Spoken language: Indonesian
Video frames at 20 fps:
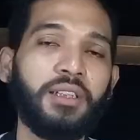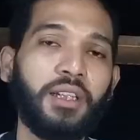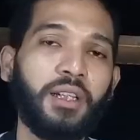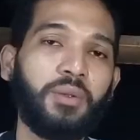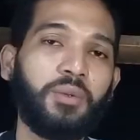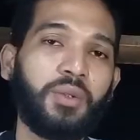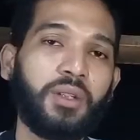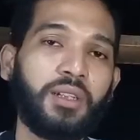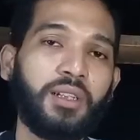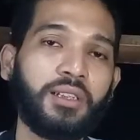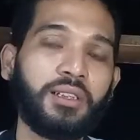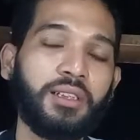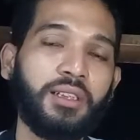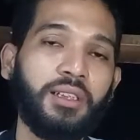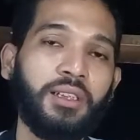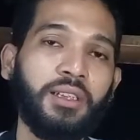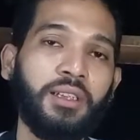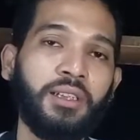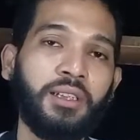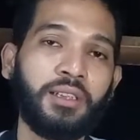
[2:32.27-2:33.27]
Edward Tash
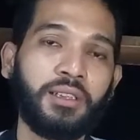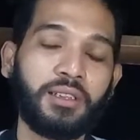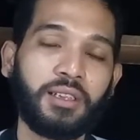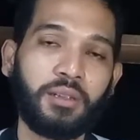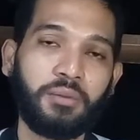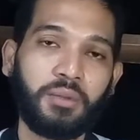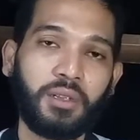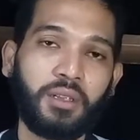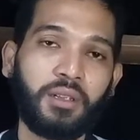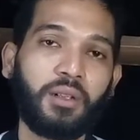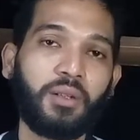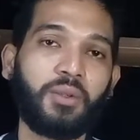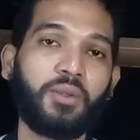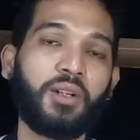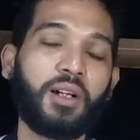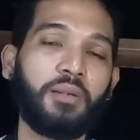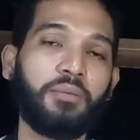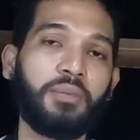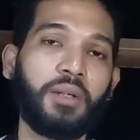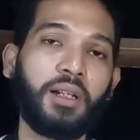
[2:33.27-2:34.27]
ini sama kru
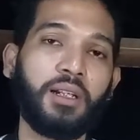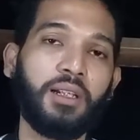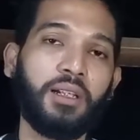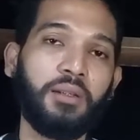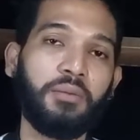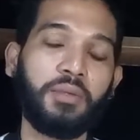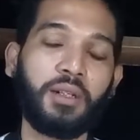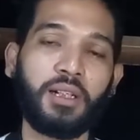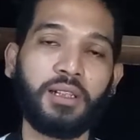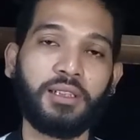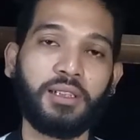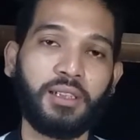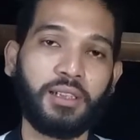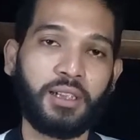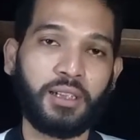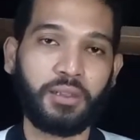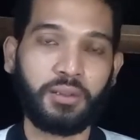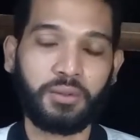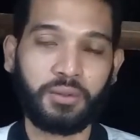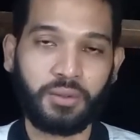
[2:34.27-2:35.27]
kapalnya berhasil
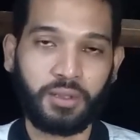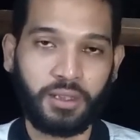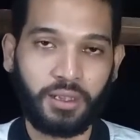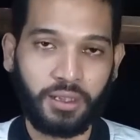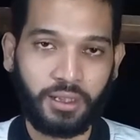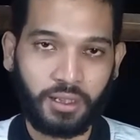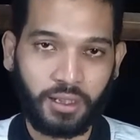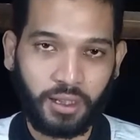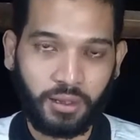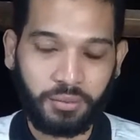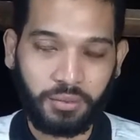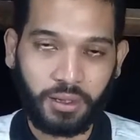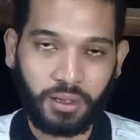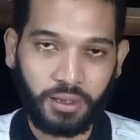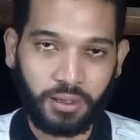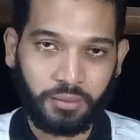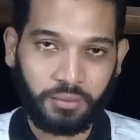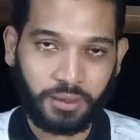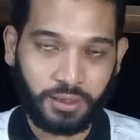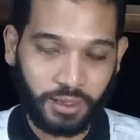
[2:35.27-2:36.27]
naklukin
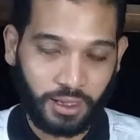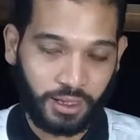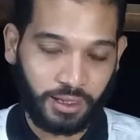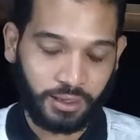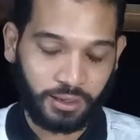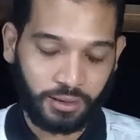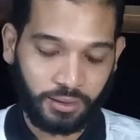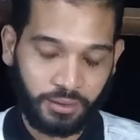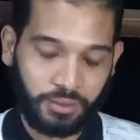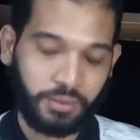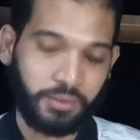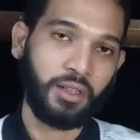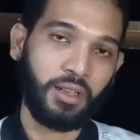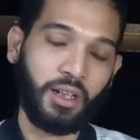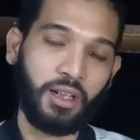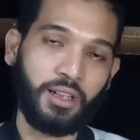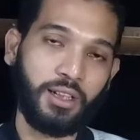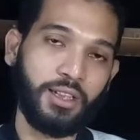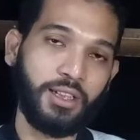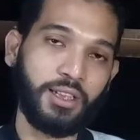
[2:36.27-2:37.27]
kapal besar itu
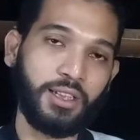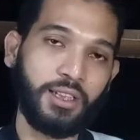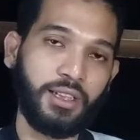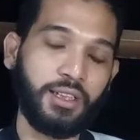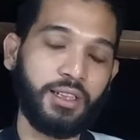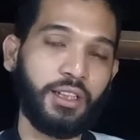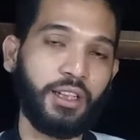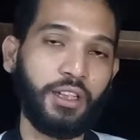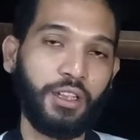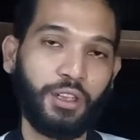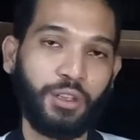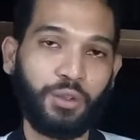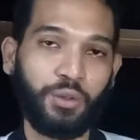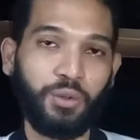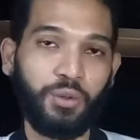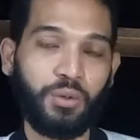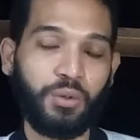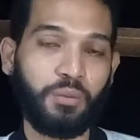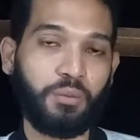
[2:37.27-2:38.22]
yang isinya itu